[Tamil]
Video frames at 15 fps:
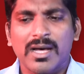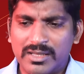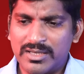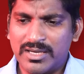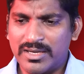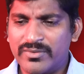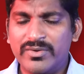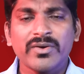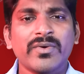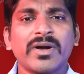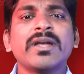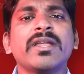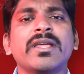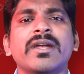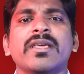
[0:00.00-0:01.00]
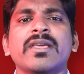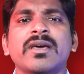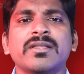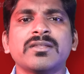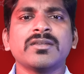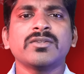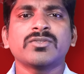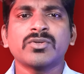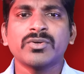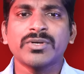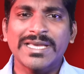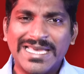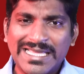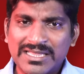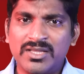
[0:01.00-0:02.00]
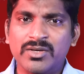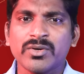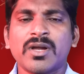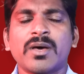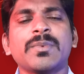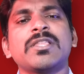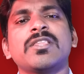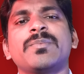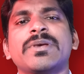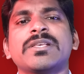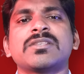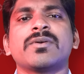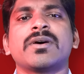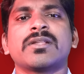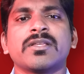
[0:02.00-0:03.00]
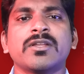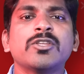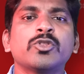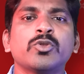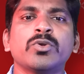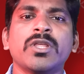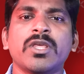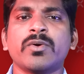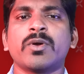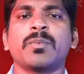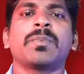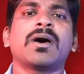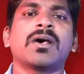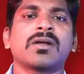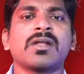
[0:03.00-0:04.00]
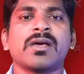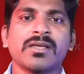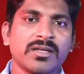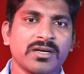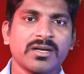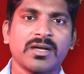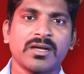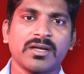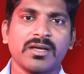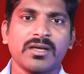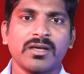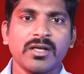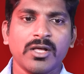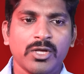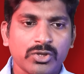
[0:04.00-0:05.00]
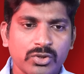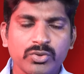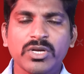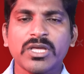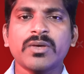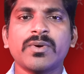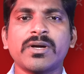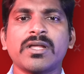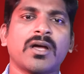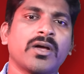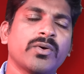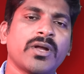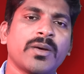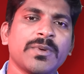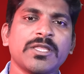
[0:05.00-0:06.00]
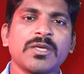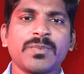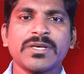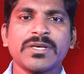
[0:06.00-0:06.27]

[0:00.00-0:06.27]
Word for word: அதனால் வேறு வழி கிடையாது ஸோ இந்த ஒரு அமைதி பேச்சுவார்த்தையில் துருக்கி ஒரு பார்ட்டாக இருக்காங்க துருக்கி வழியாக ஒரு அமைதி